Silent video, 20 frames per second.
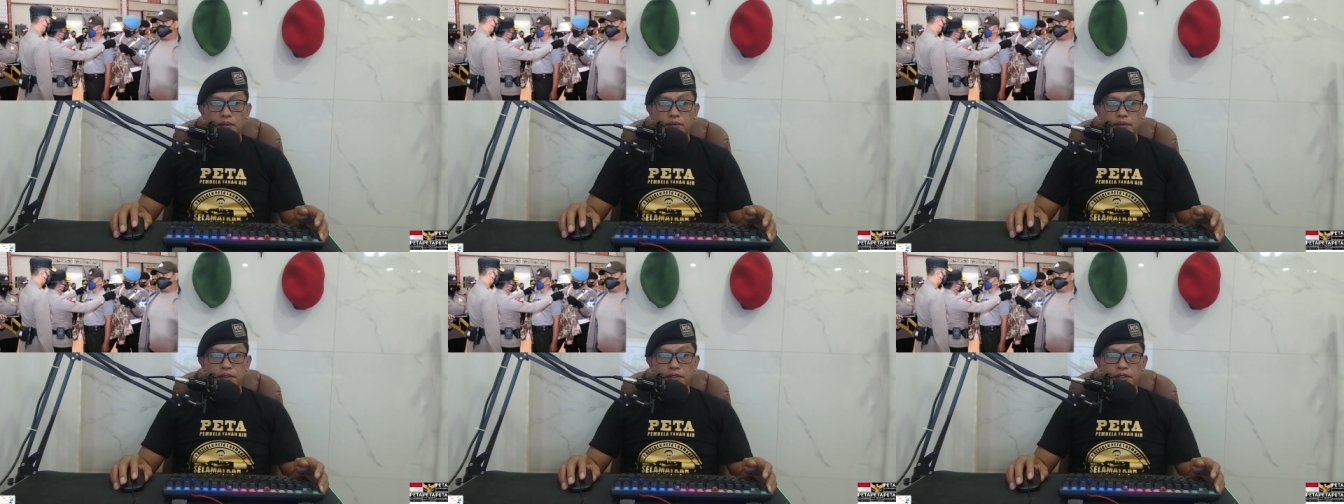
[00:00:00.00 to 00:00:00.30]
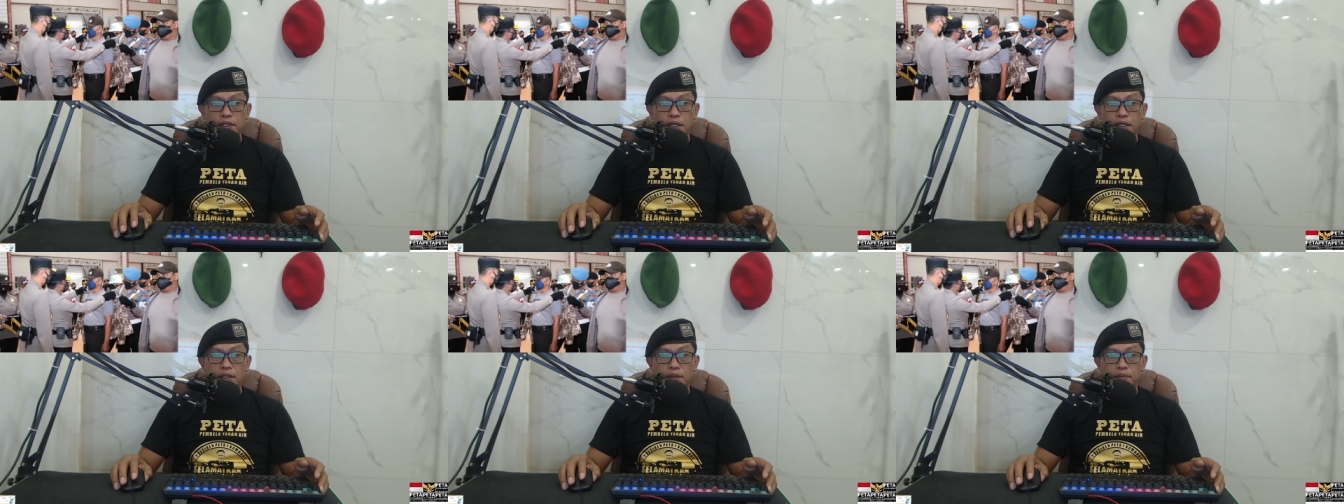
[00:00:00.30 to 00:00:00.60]

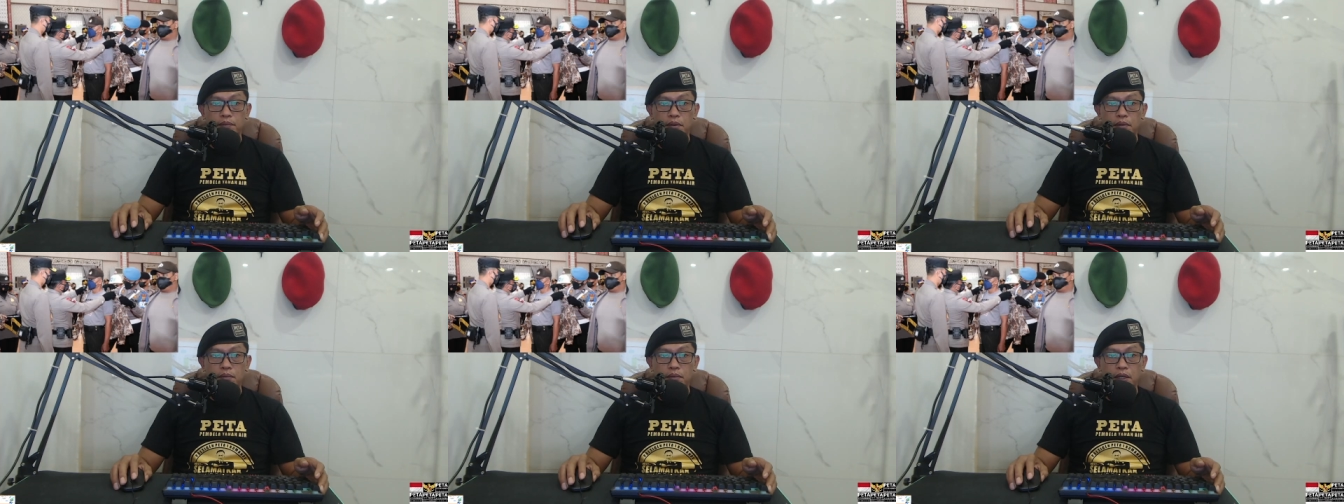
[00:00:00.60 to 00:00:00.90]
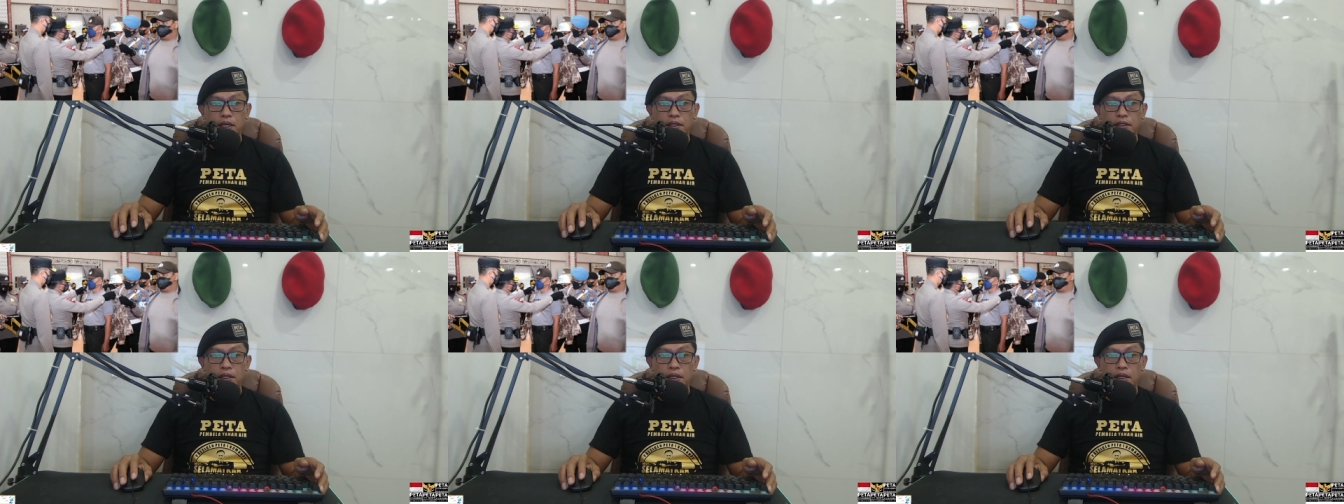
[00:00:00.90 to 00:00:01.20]
menjadi
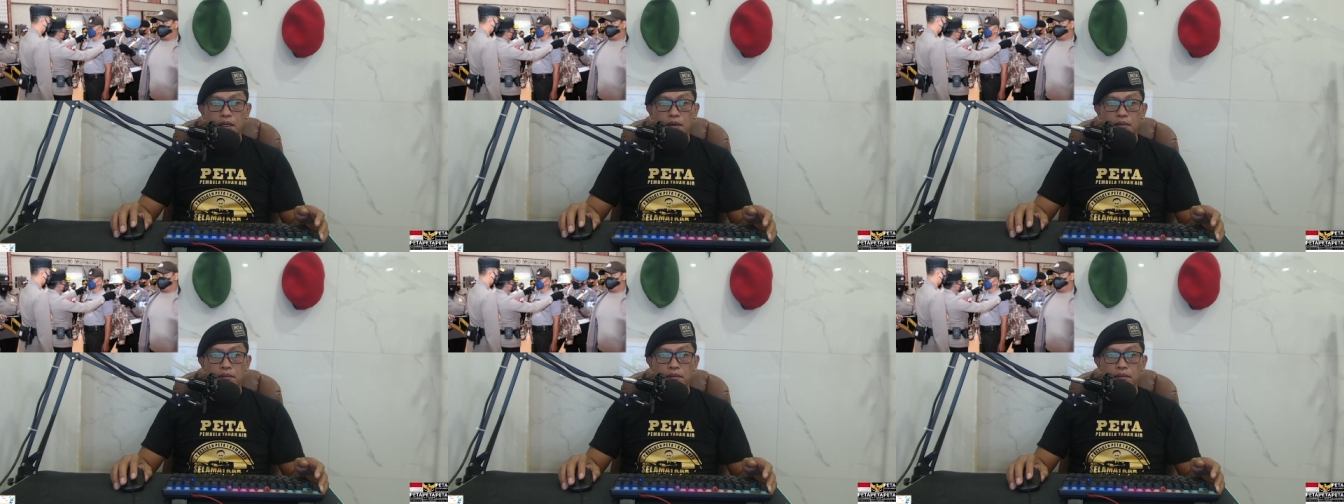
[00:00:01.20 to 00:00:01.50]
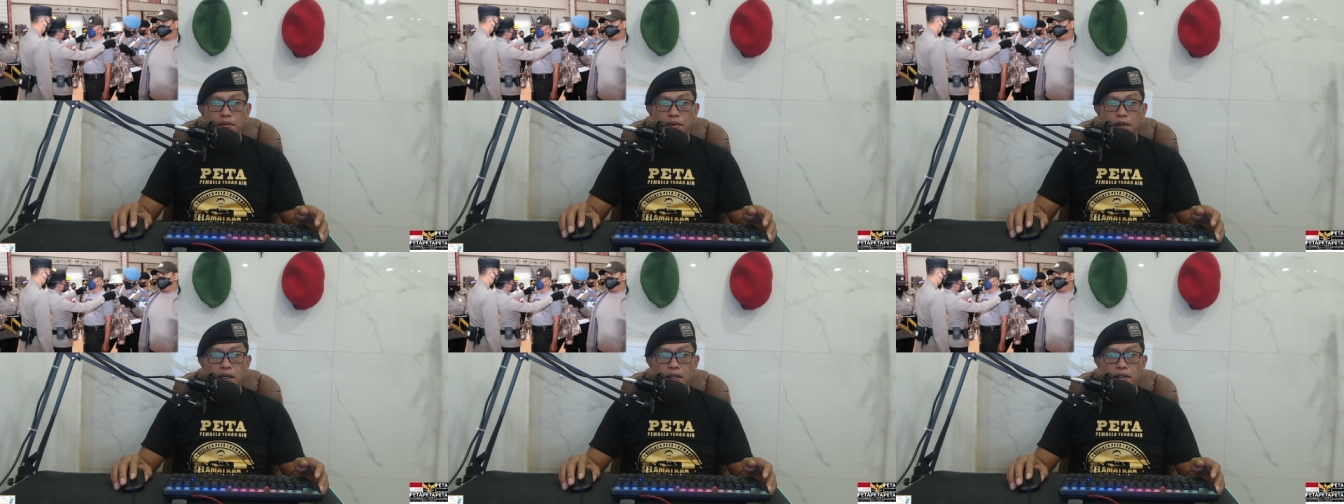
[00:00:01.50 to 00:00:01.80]
pembelajaran
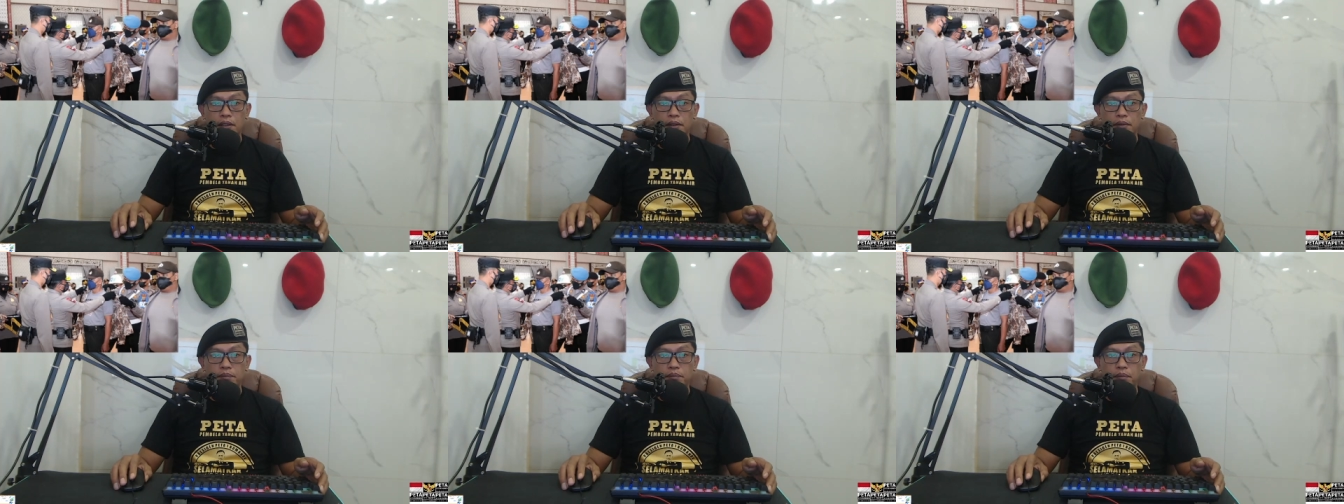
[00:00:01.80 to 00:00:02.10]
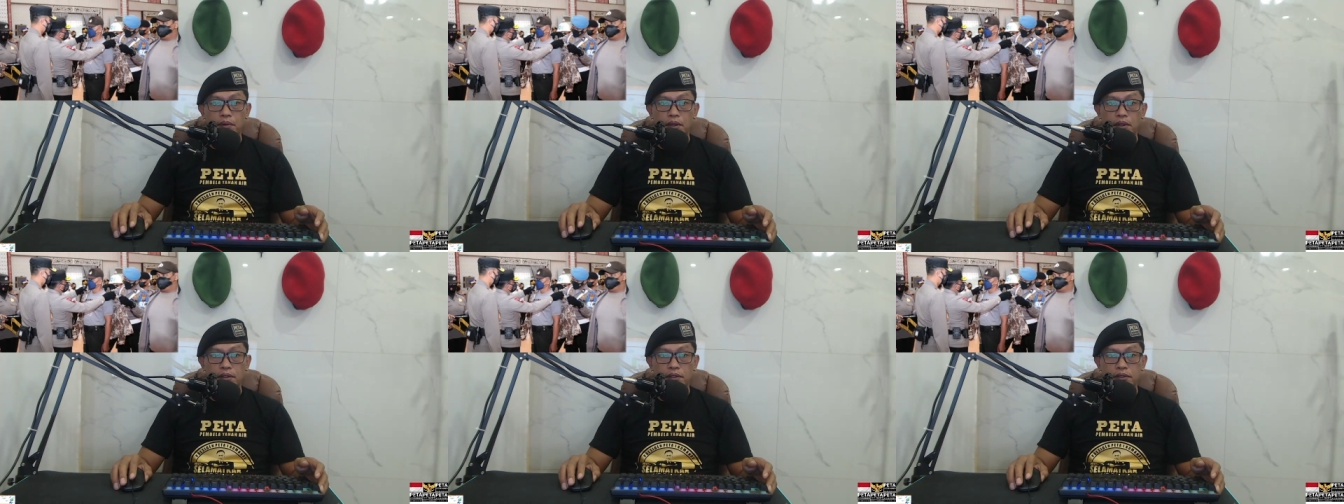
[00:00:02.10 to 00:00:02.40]
bagi
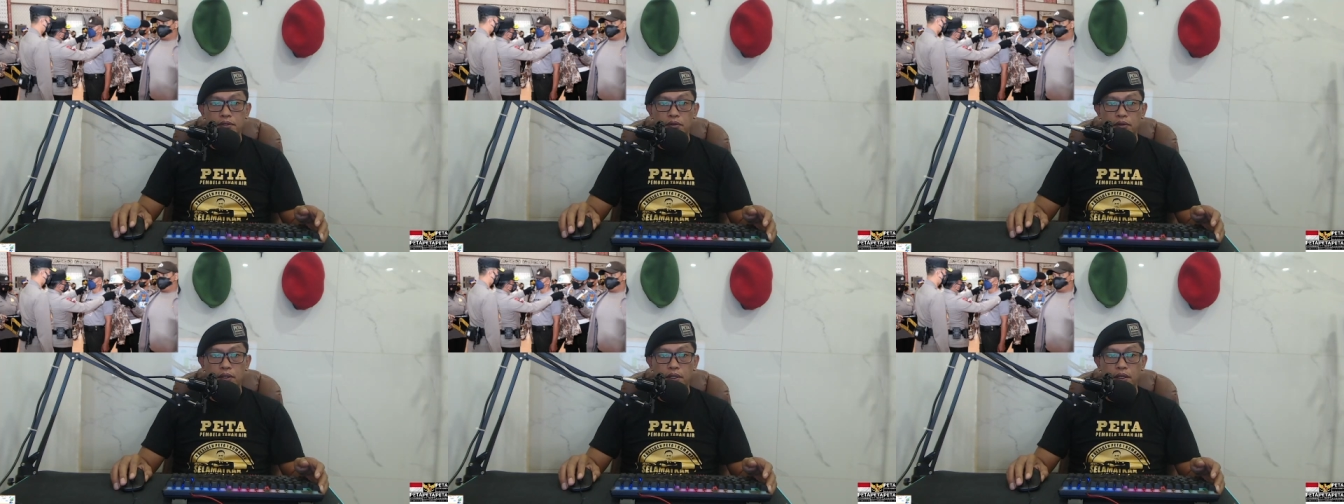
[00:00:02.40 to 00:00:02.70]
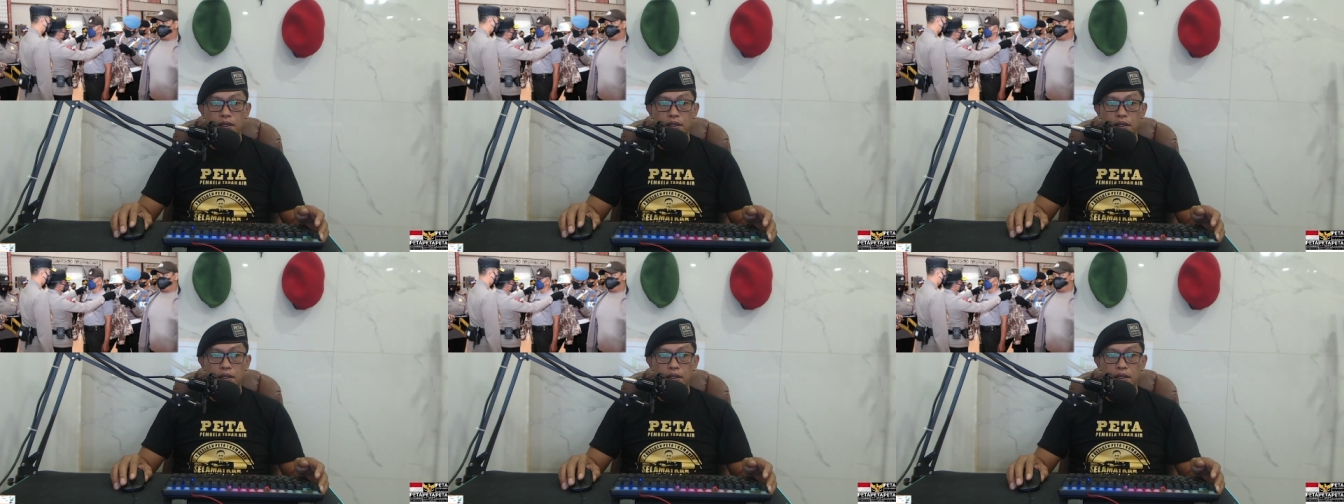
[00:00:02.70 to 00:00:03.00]

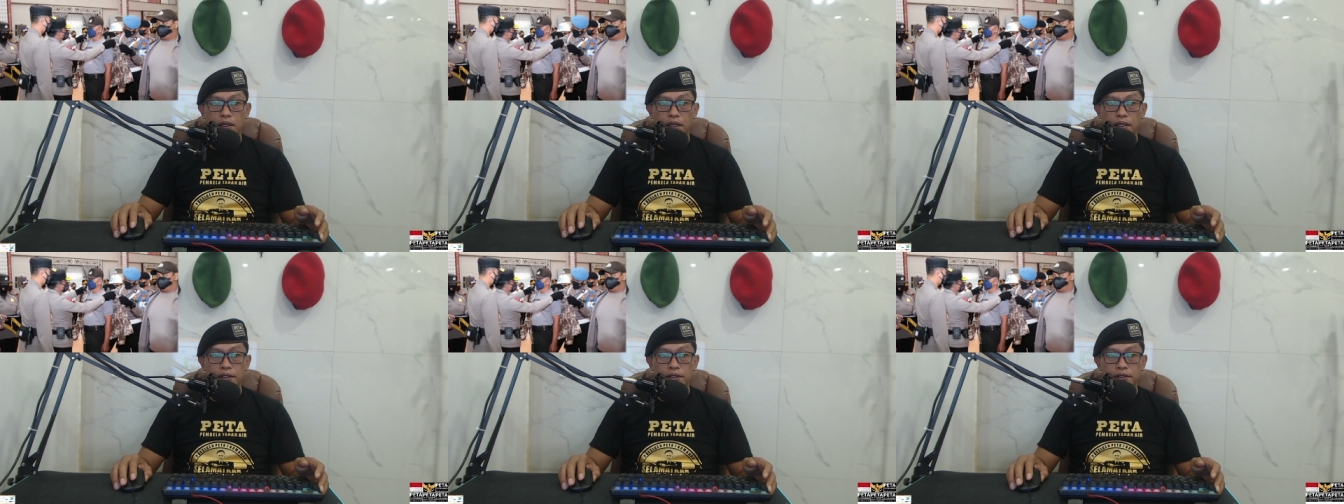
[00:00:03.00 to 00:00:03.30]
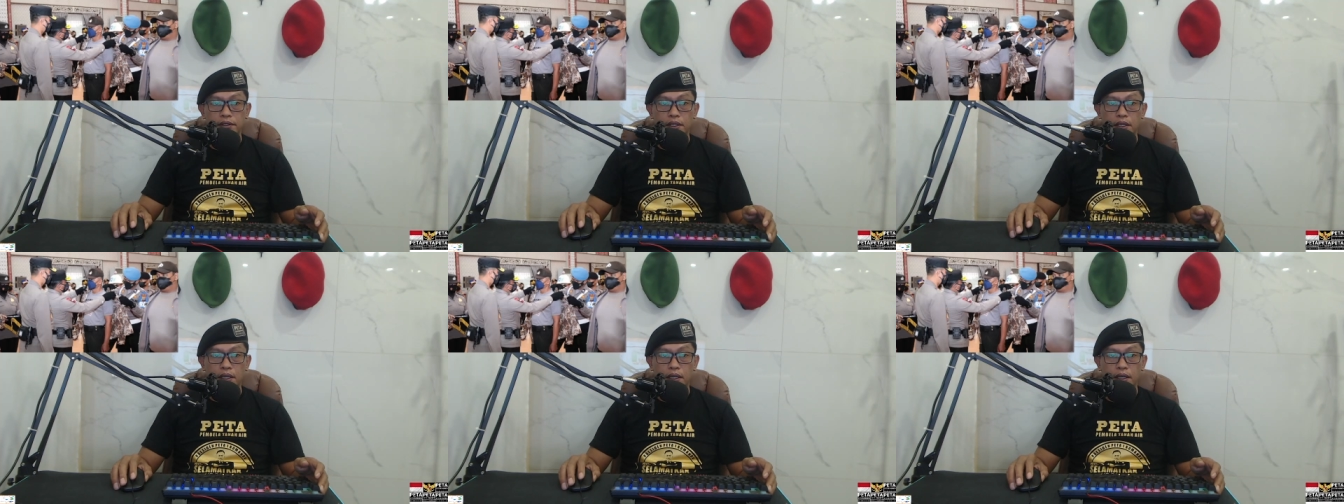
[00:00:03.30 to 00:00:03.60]
personel
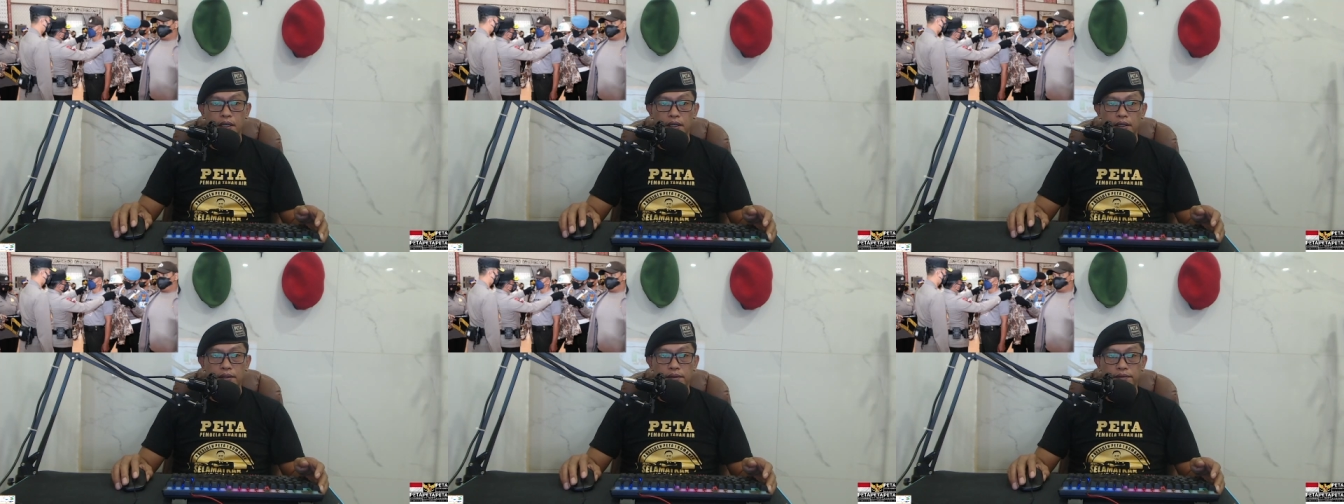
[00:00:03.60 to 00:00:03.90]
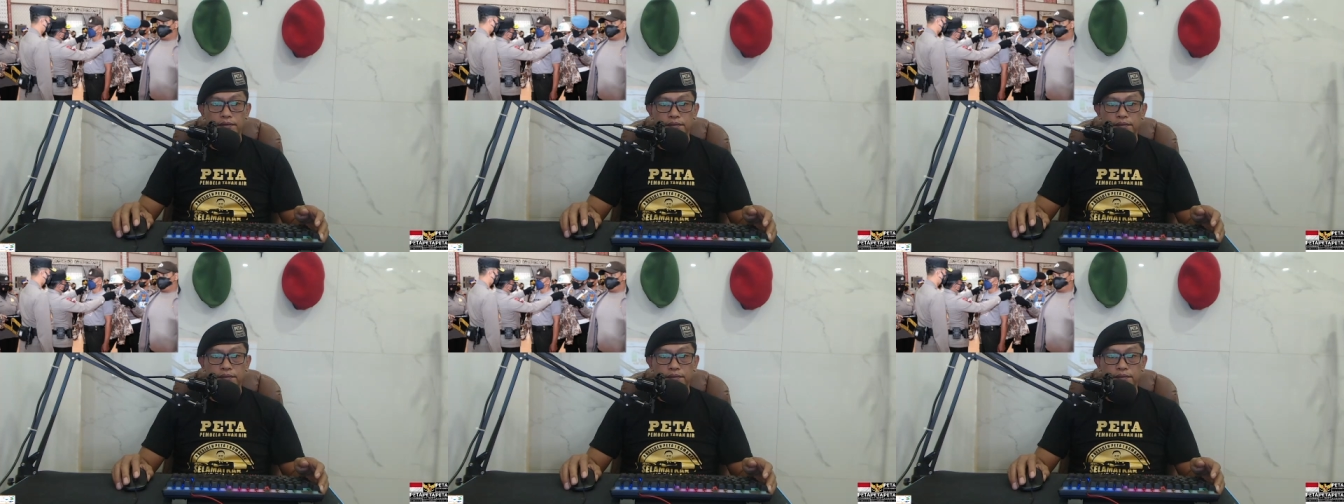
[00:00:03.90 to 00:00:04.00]
lainnya.